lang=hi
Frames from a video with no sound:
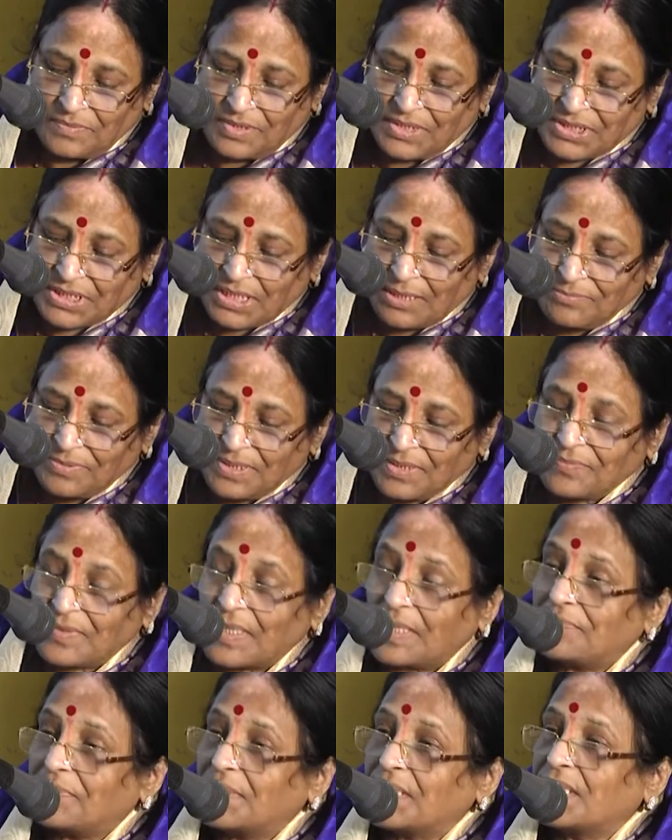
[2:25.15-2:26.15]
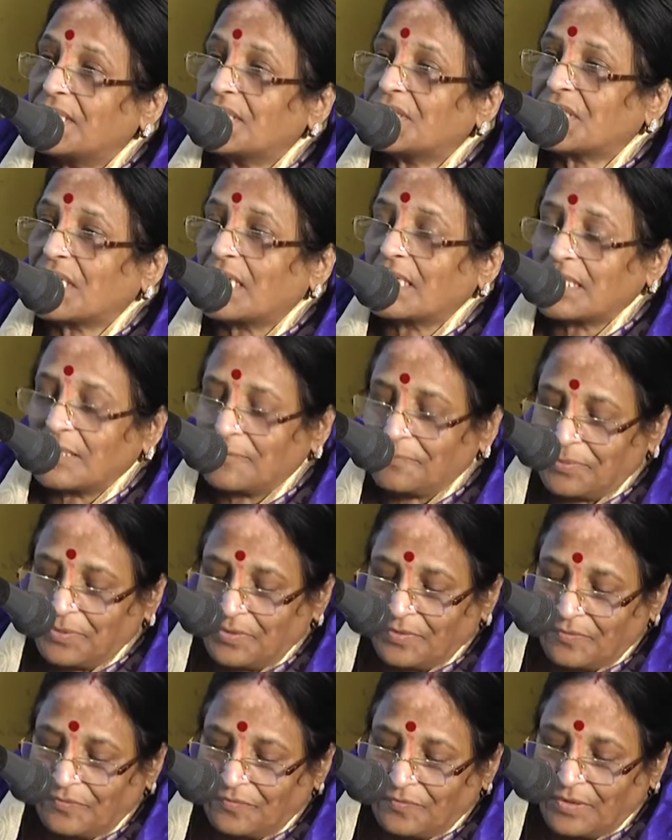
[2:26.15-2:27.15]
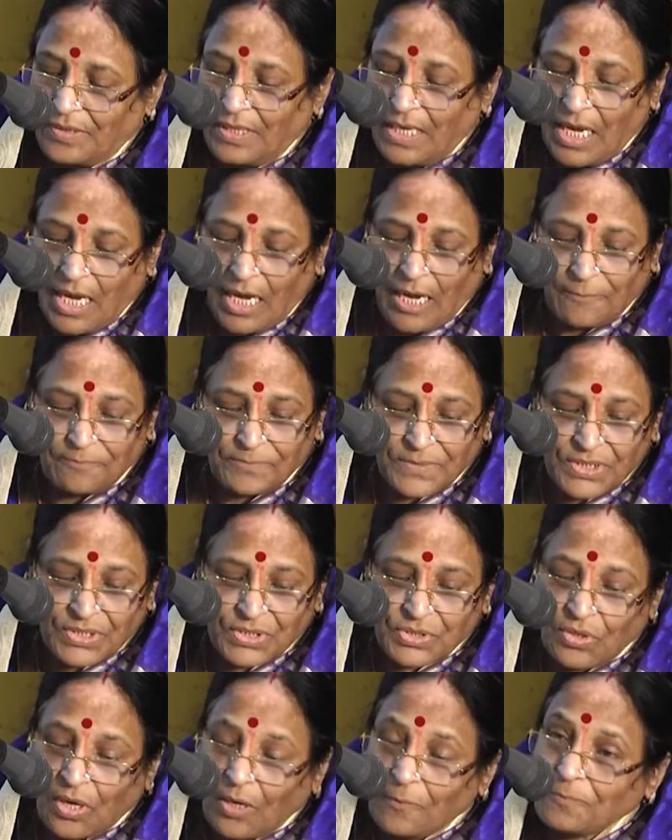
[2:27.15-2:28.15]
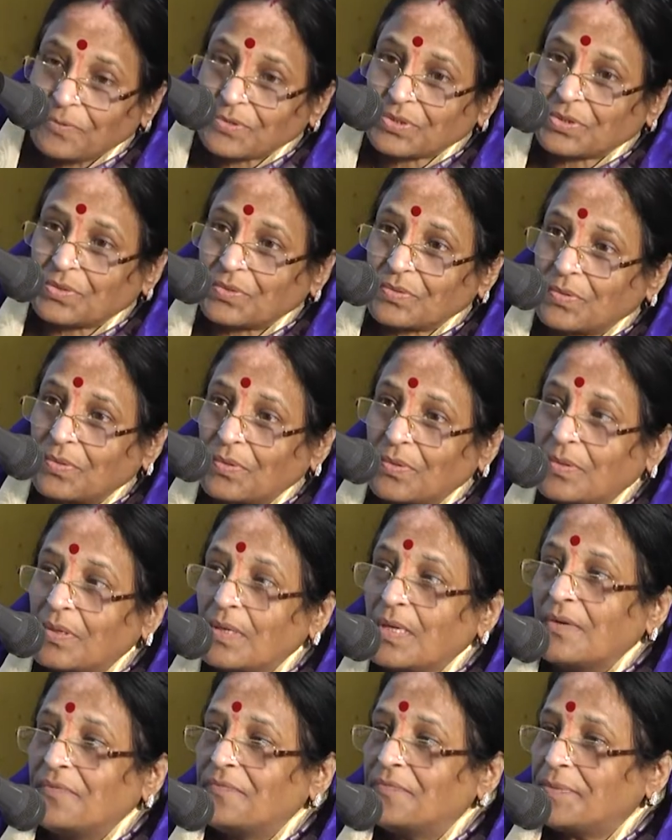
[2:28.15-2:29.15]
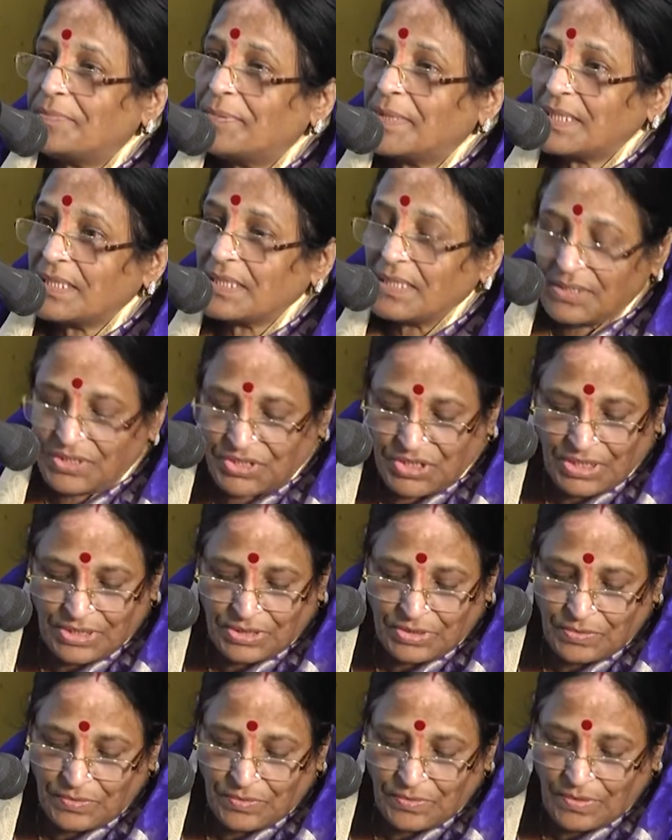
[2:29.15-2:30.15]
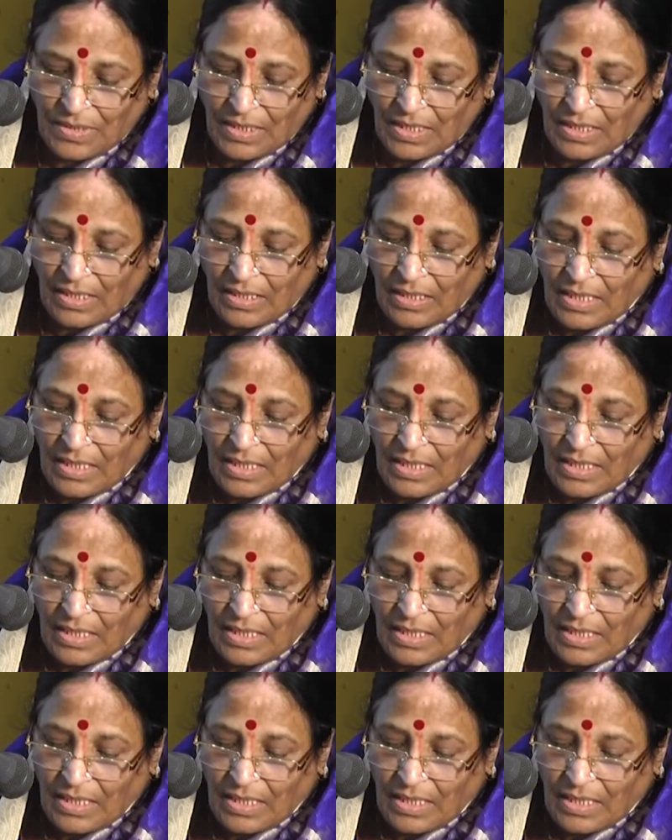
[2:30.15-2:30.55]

ऋषभ देव ने अपनी दीक्षा के पूर्व अपने सौ पुत्रों को विभिन्न क्षेत्रों का